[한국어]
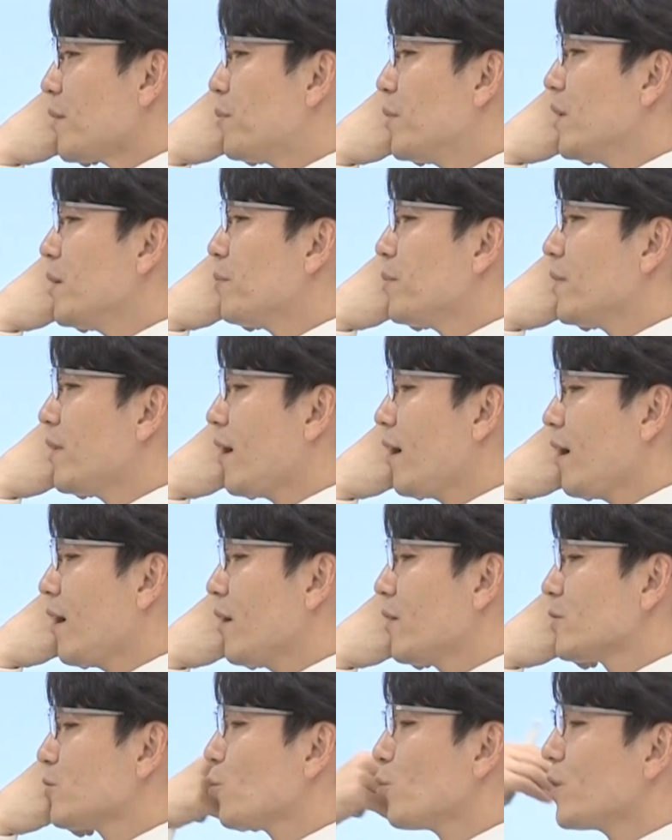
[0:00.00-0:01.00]

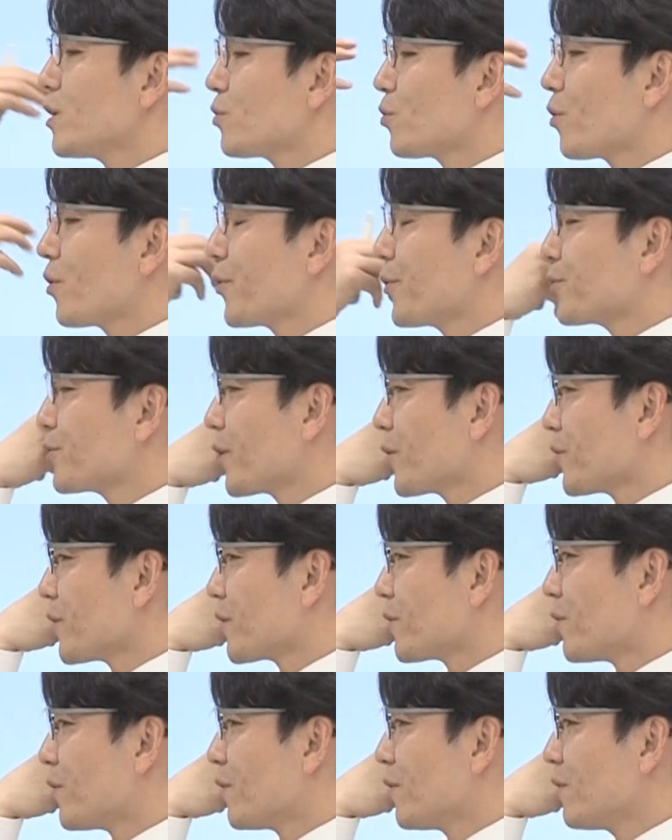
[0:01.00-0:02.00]
필리핀에 총기도 허용되어
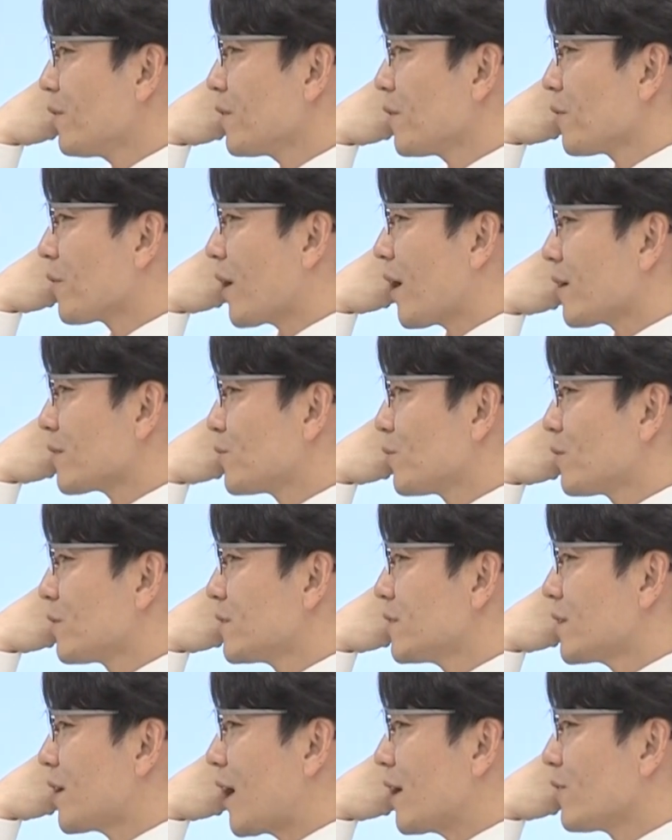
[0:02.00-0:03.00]
있고 각종
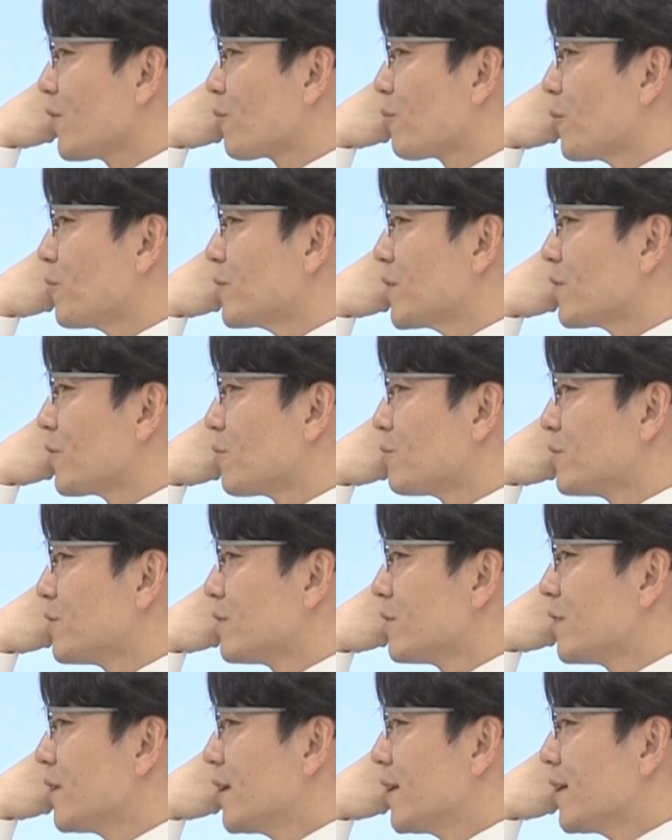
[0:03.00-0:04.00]
그 강력 범죄
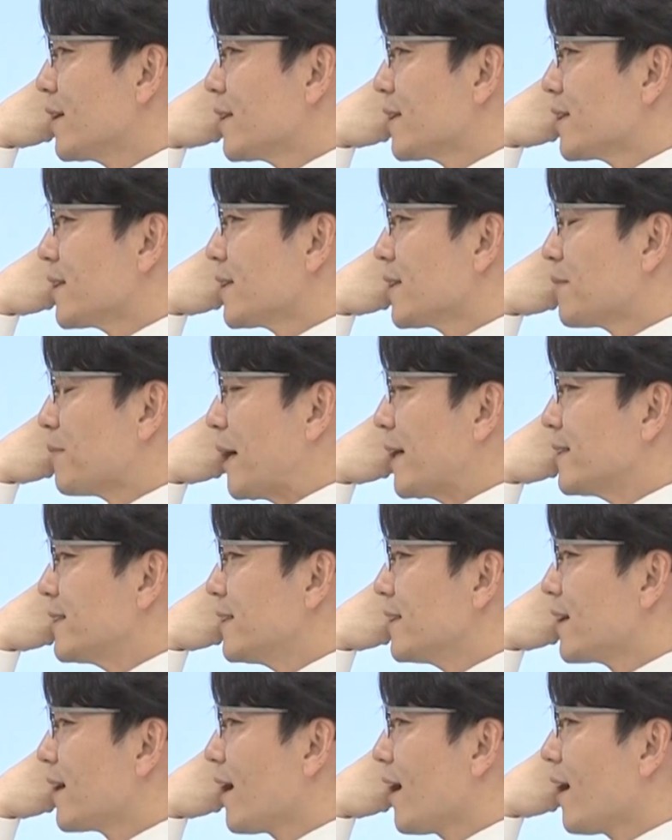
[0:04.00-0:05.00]
너무 어,
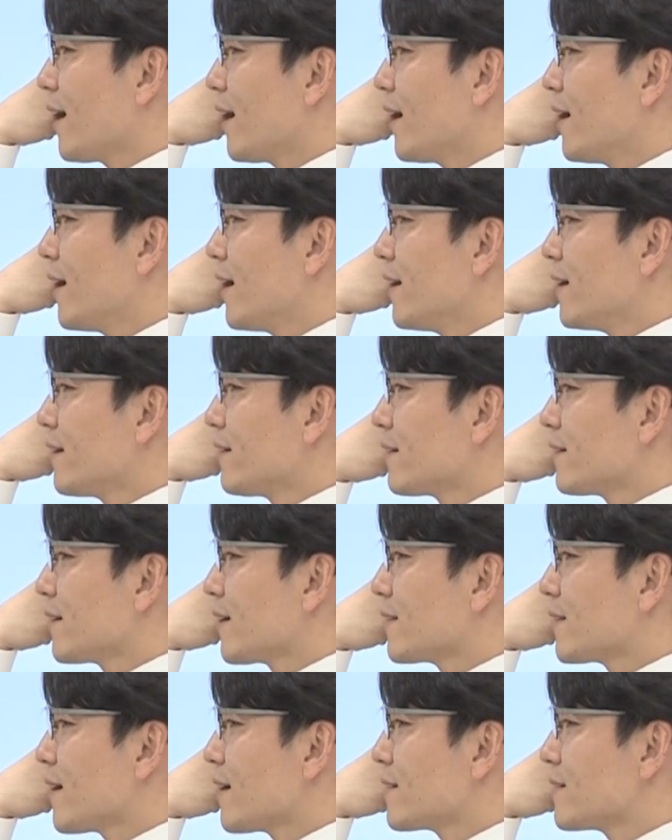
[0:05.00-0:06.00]
많으니까 이거를
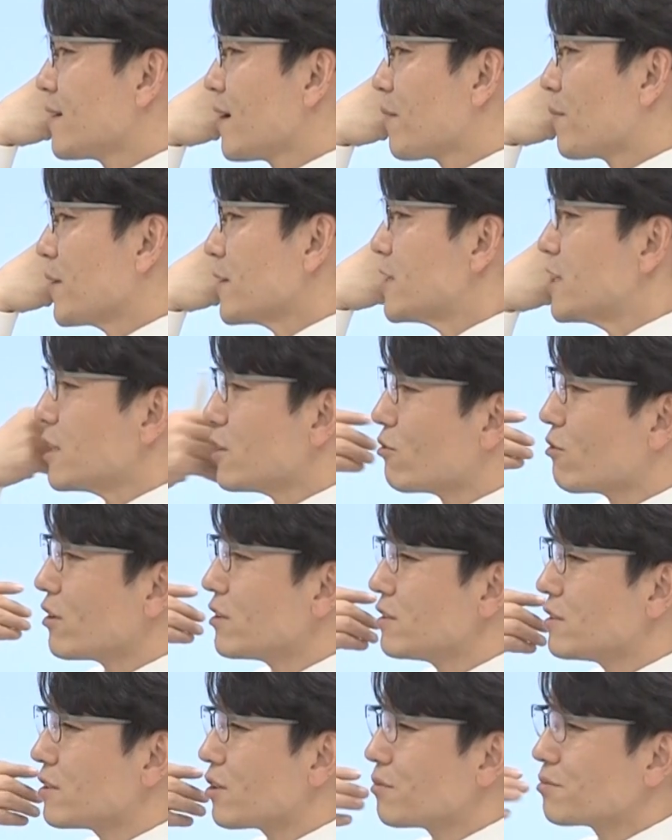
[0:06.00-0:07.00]
갖다 그냥 막
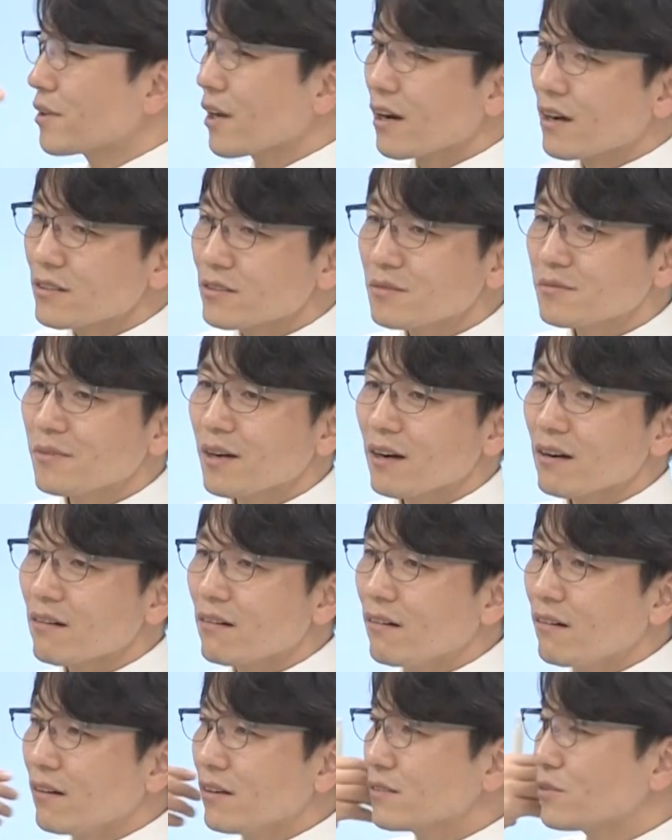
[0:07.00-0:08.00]
직권 처분해가지고 막
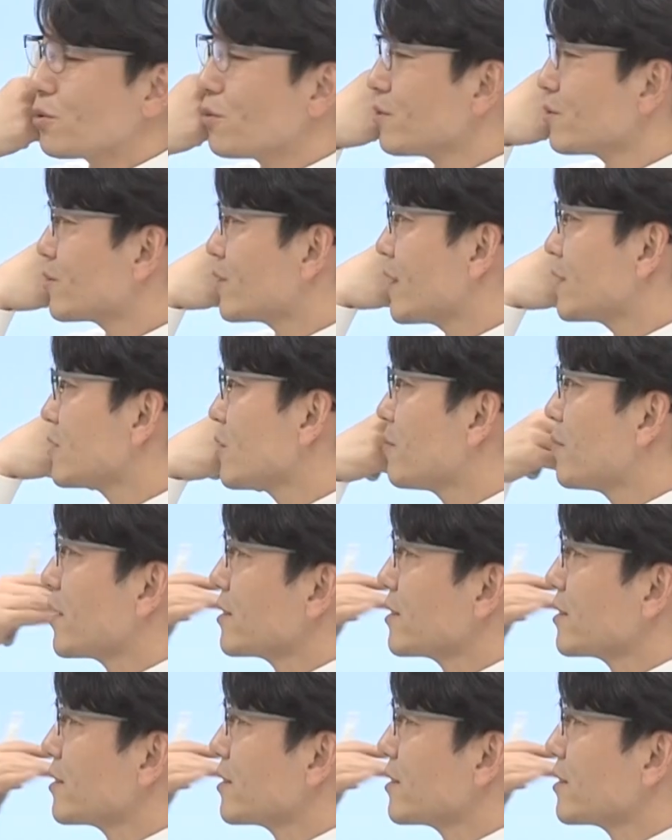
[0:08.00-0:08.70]
어? 총 쏴서